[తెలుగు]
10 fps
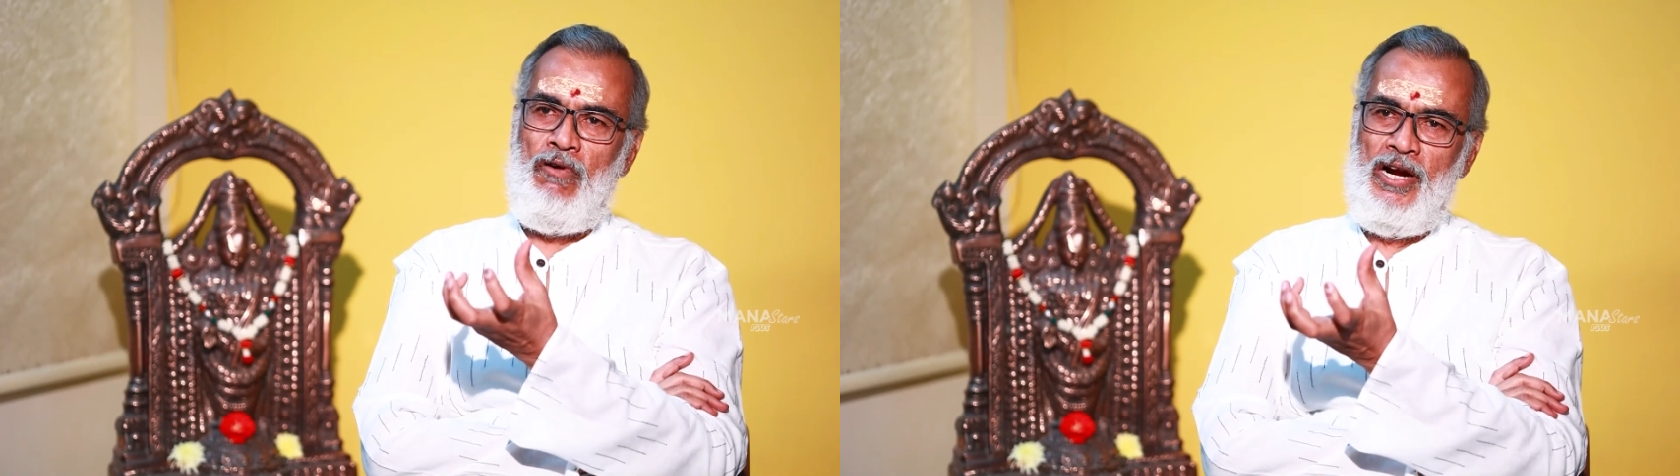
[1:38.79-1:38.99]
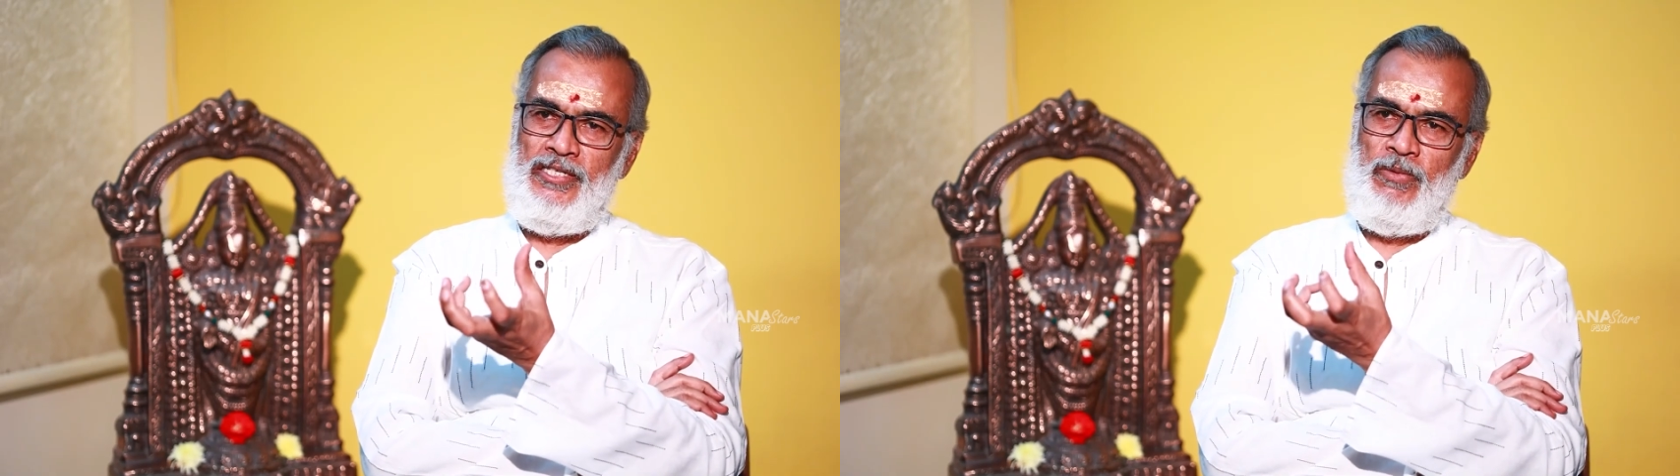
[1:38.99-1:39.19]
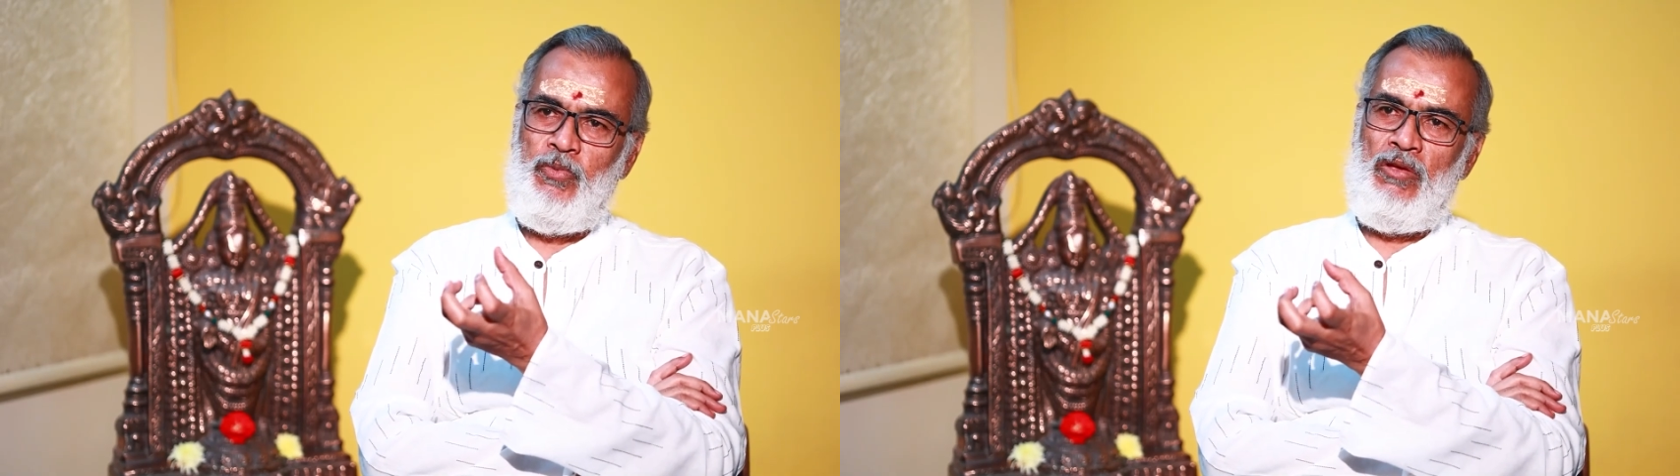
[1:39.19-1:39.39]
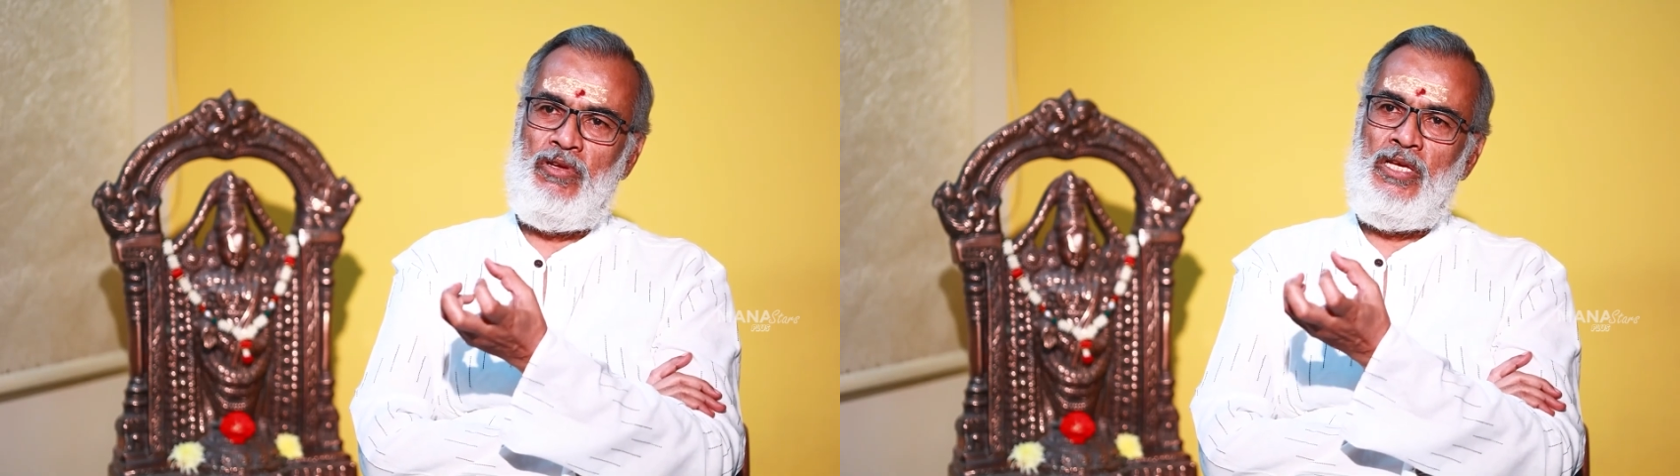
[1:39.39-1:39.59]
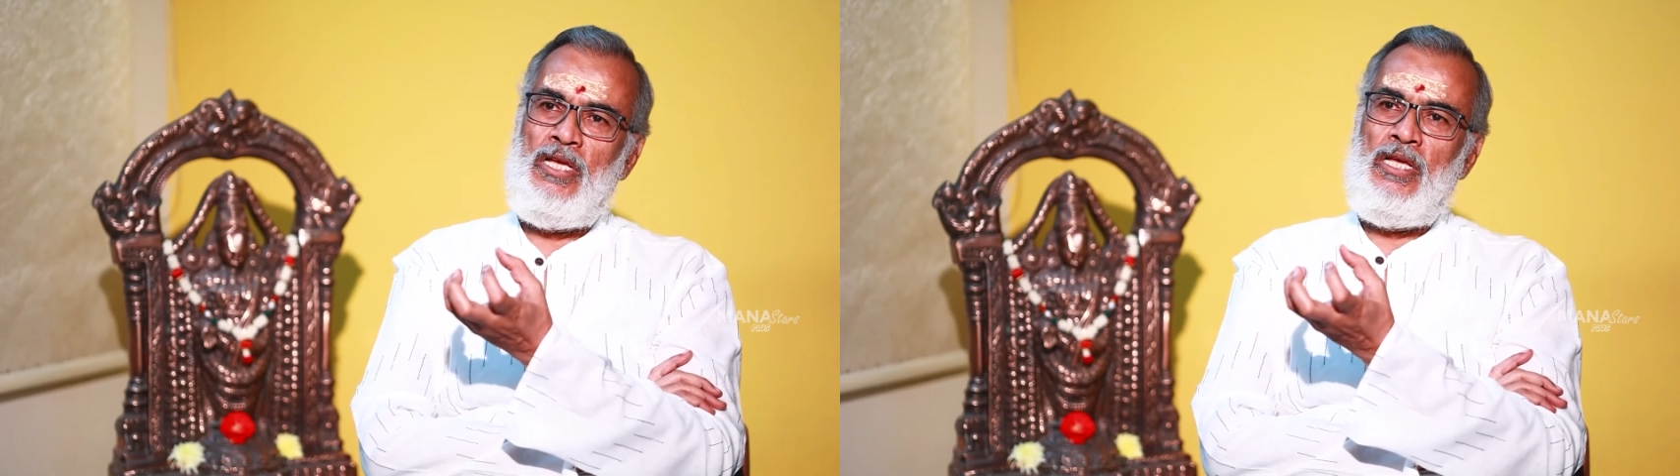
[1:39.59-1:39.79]
వాట్సాప్లు
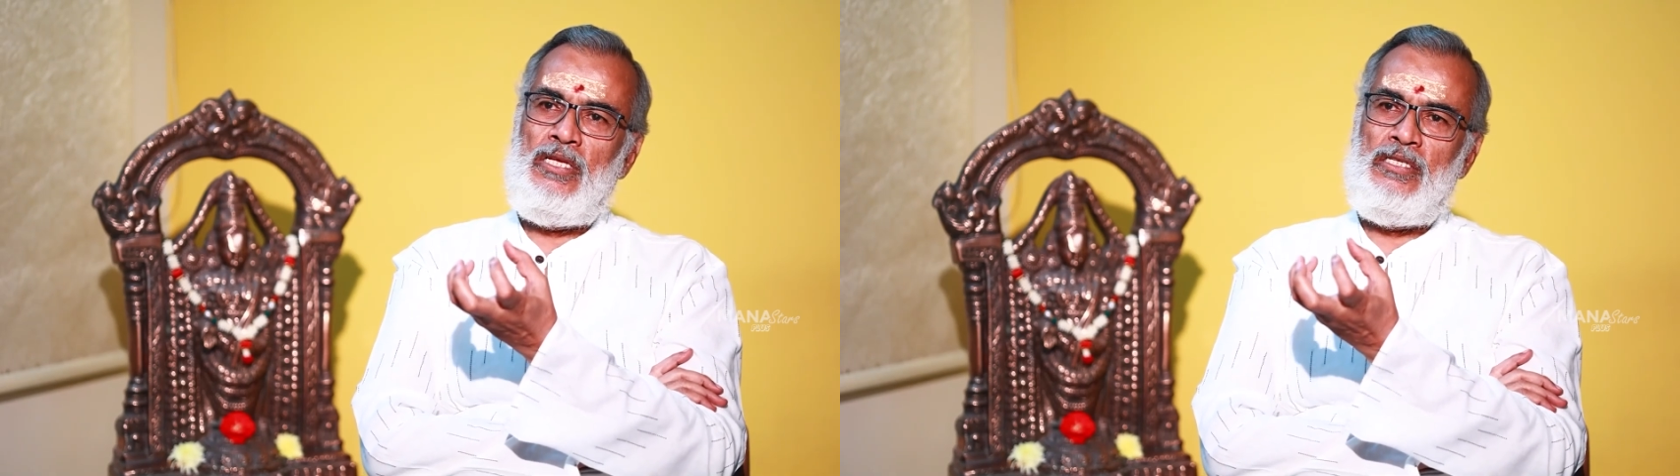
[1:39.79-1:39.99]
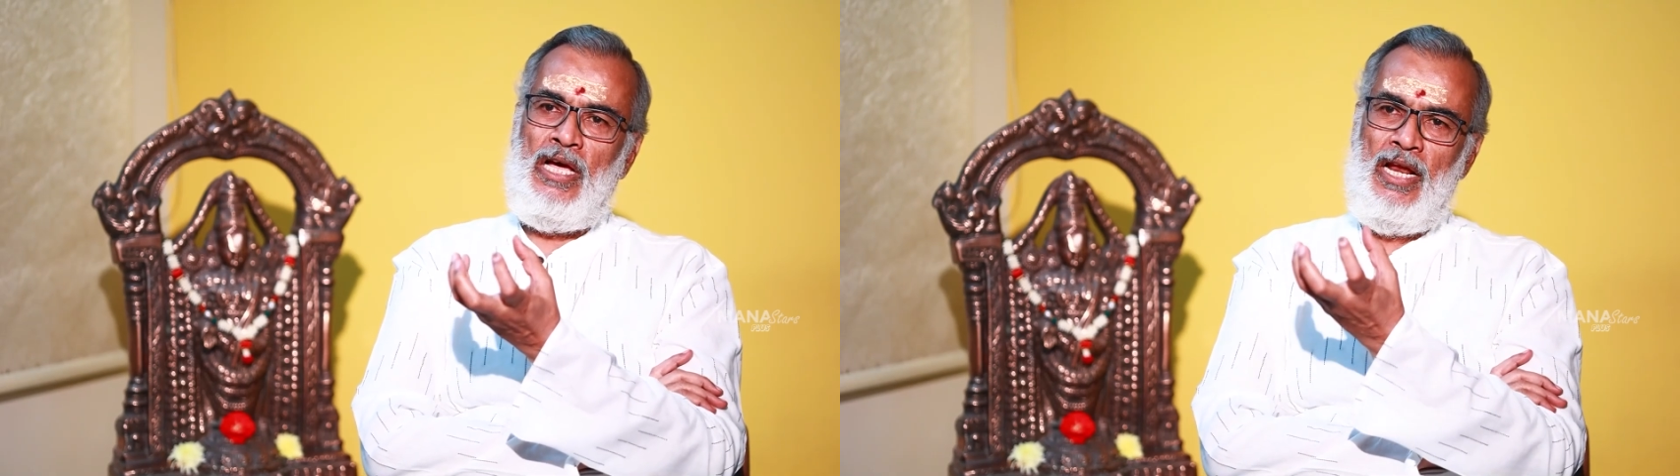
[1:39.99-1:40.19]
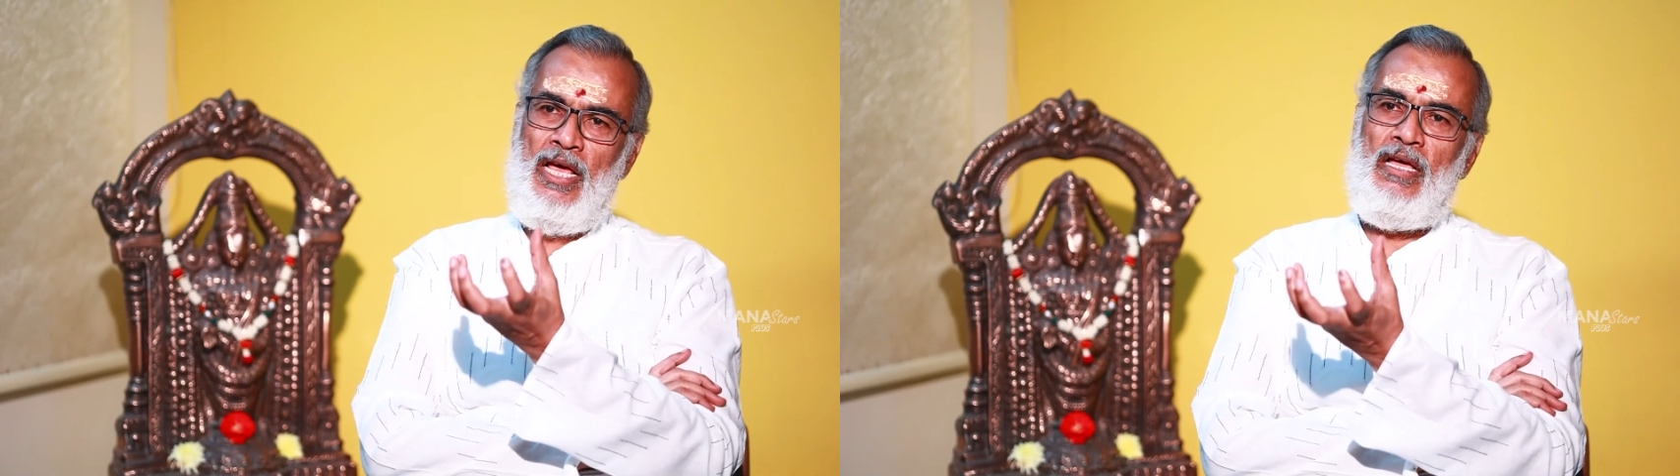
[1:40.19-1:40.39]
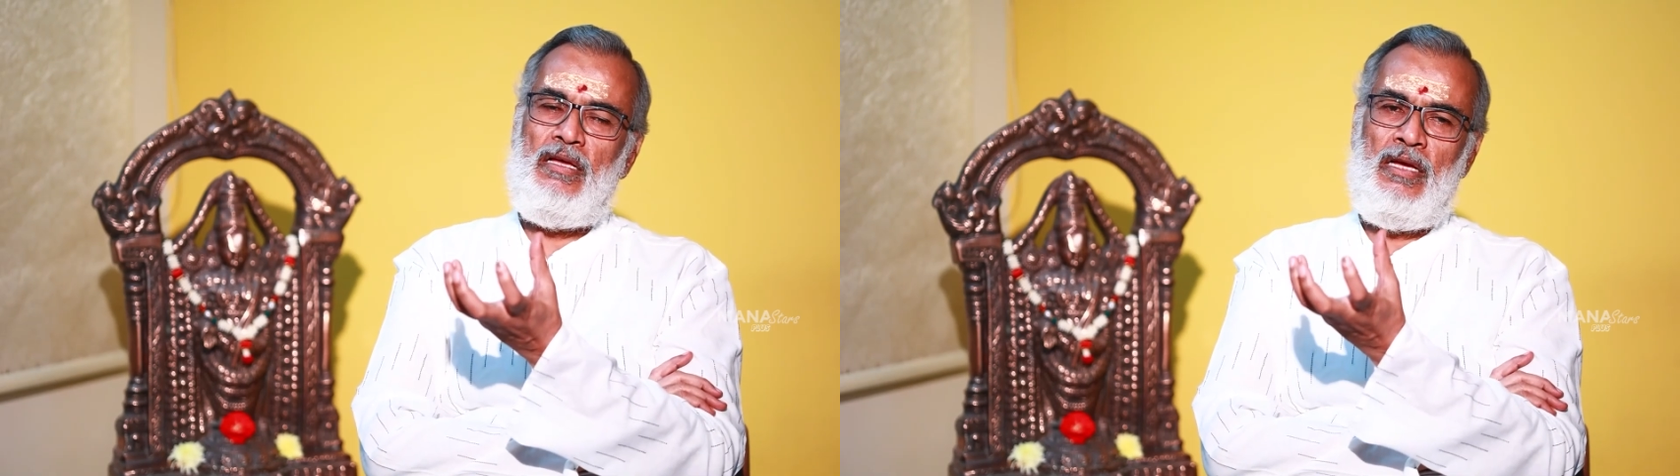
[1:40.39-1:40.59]
అవి చాలా